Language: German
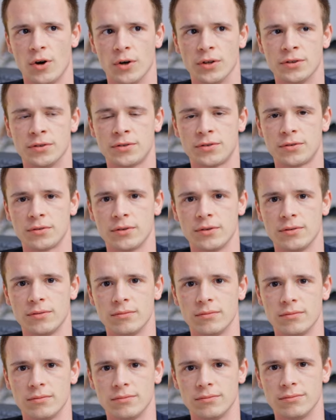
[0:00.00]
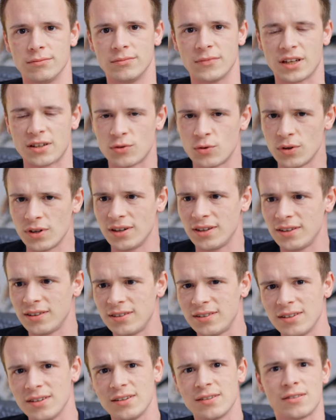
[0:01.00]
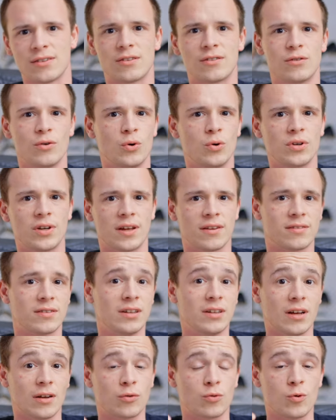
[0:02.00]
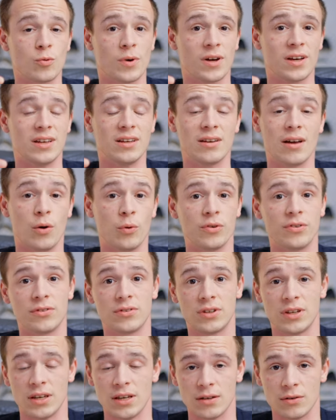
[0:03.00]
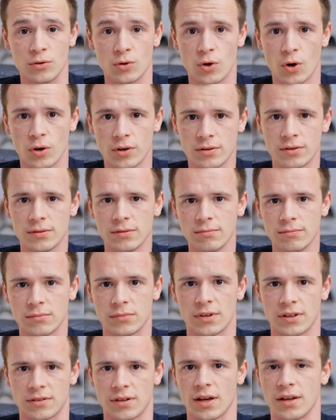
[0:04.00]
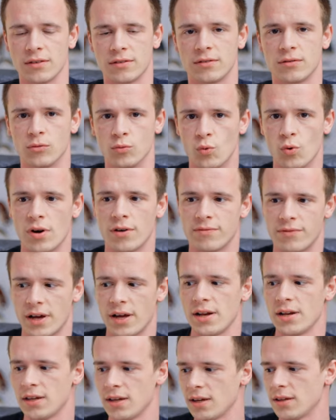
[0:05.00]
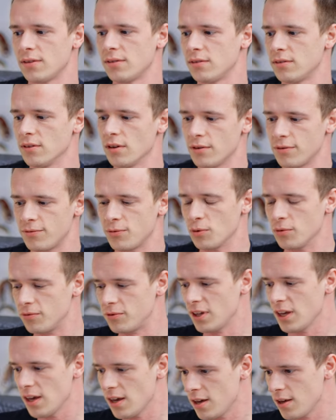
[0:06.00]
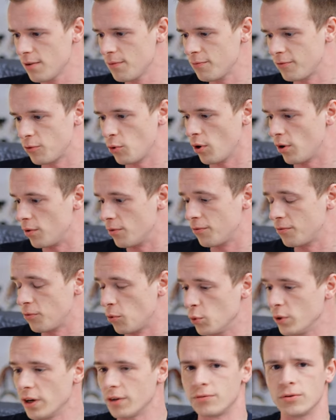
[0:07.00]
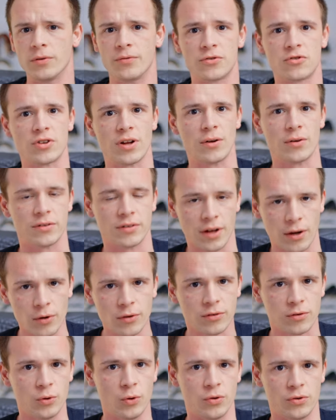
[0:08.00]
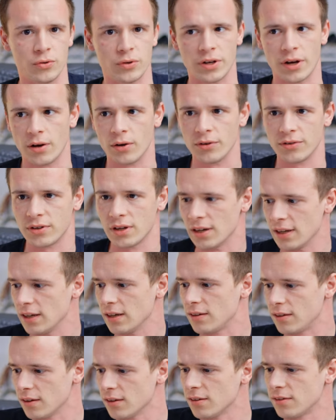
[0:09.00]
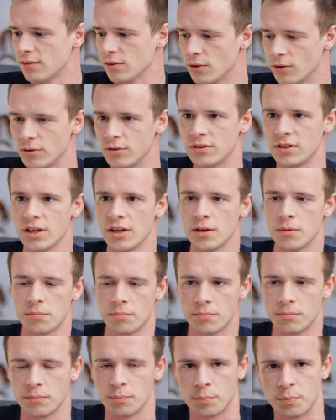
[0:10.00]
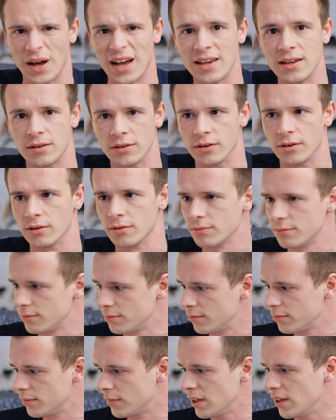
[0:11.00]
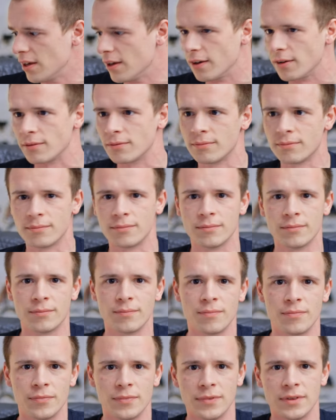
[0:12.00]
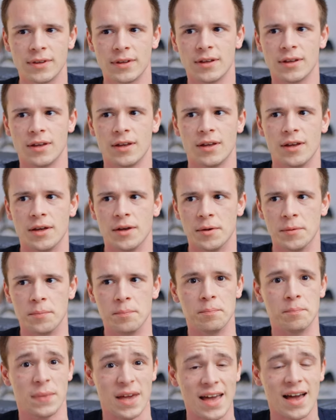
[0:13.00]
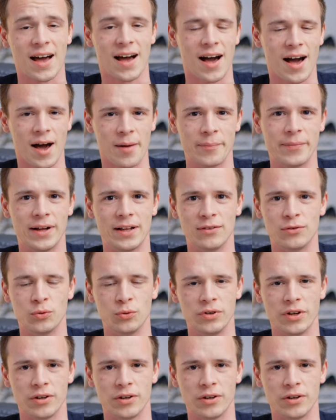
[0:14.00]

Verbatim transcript: Und Natürlich ist es so, dass die darüber hinaus gehen können. Das heißt, nur weil jetzt eine 5D für auf 150.000 Auslösungen ausgelegt ist und die beide hier mehr haben als